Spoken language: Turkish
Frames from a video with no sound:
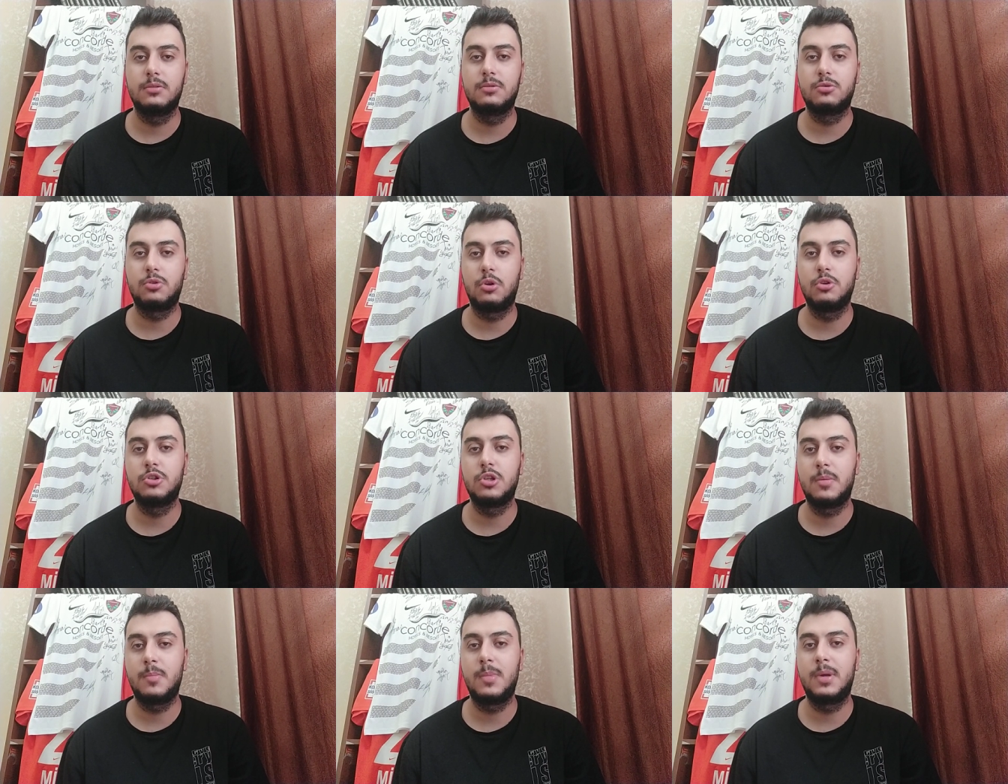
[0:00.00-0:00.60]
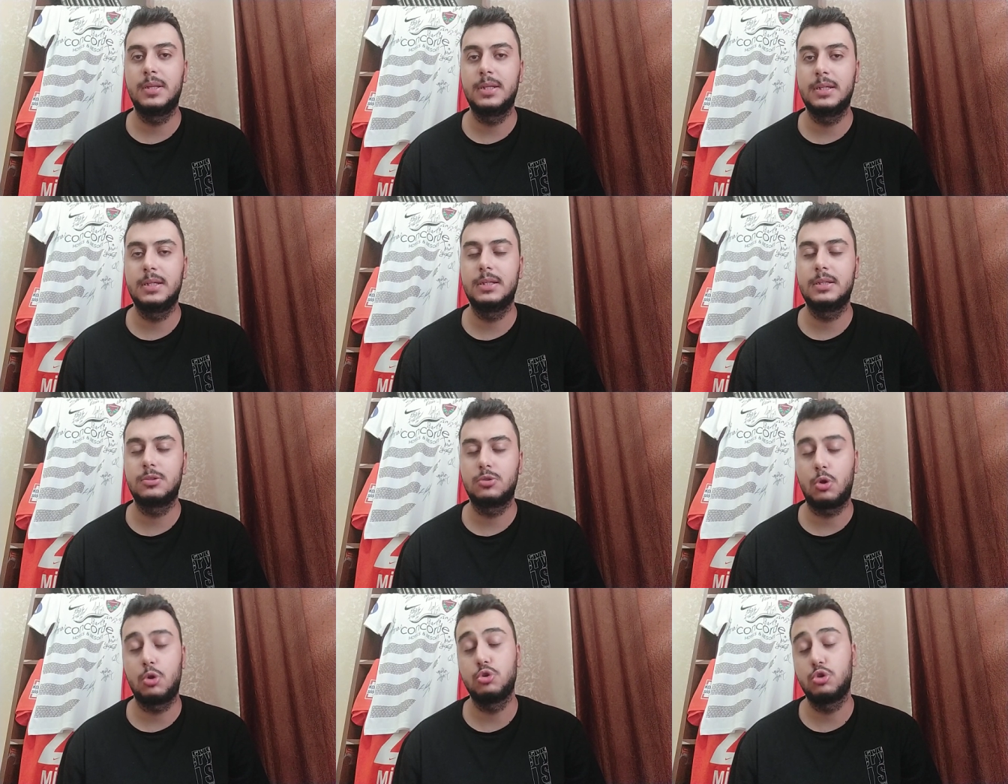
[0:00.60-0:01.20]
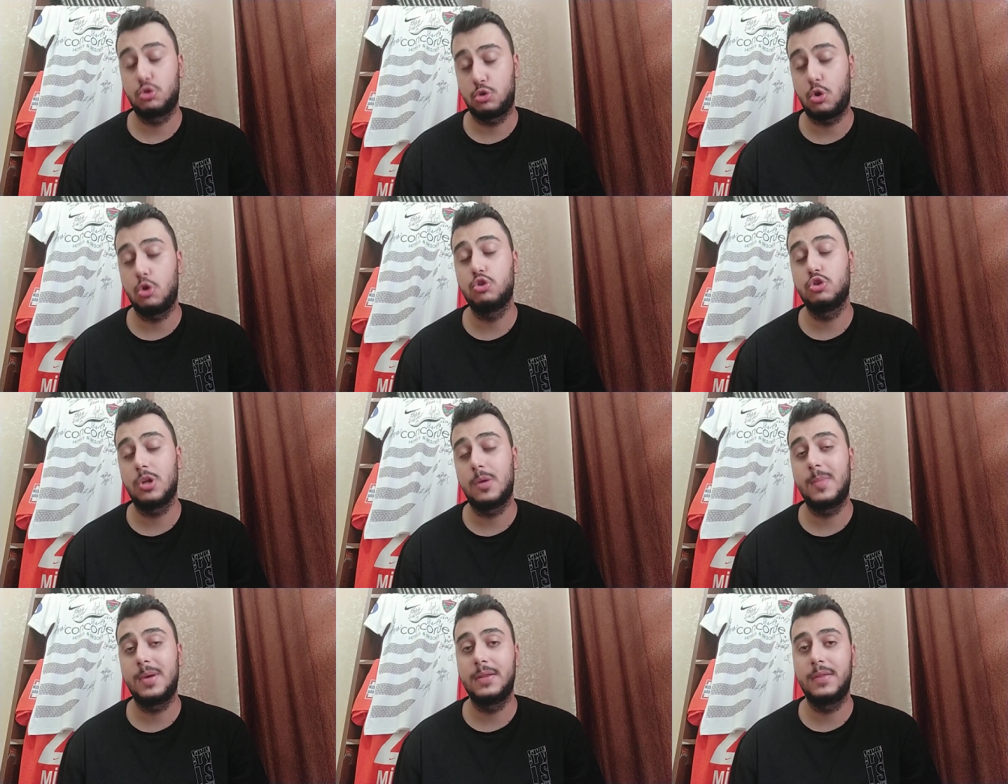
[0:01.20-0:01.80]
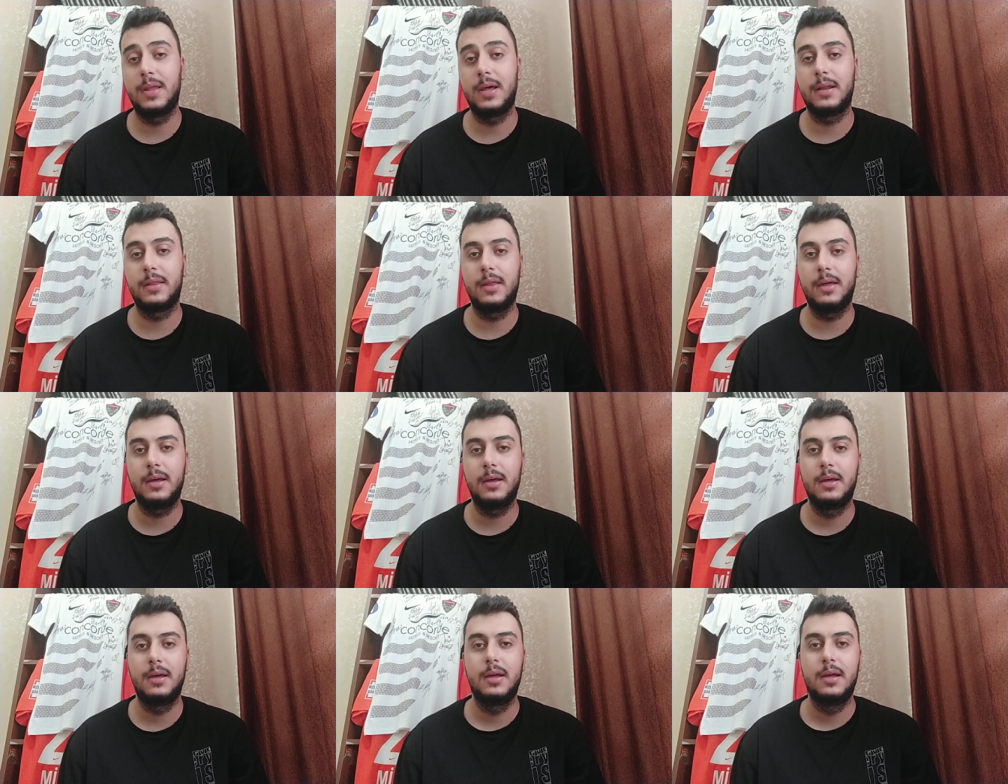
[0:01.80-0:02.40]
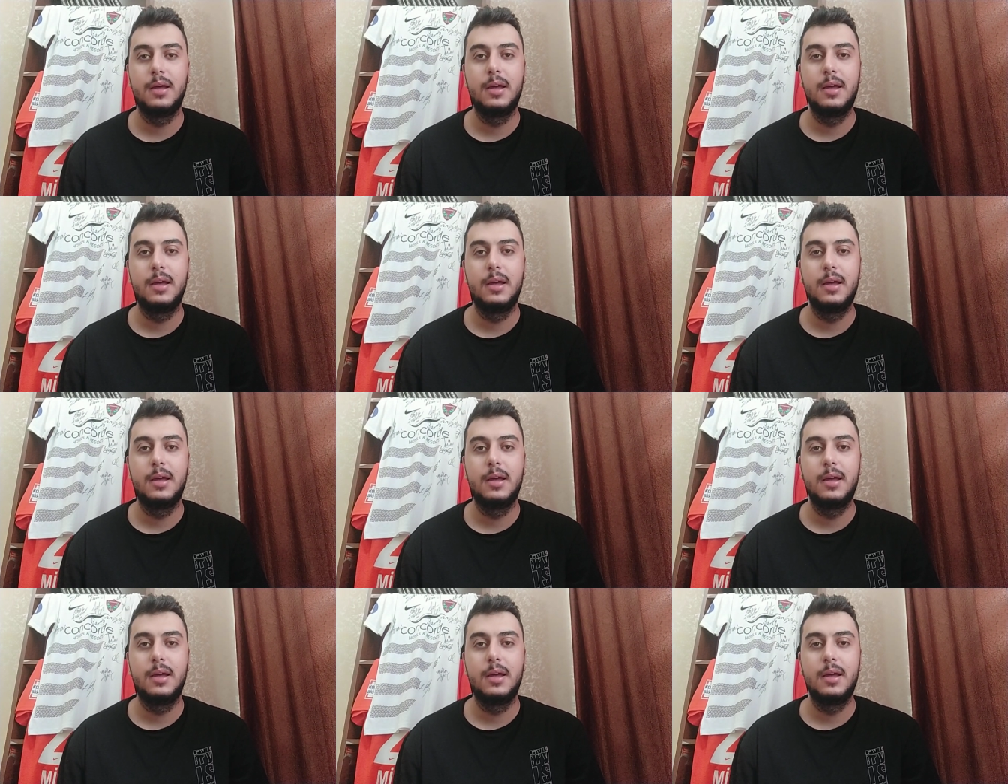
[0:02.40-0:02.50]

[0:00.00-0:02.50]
son zamanları son son zamanlarda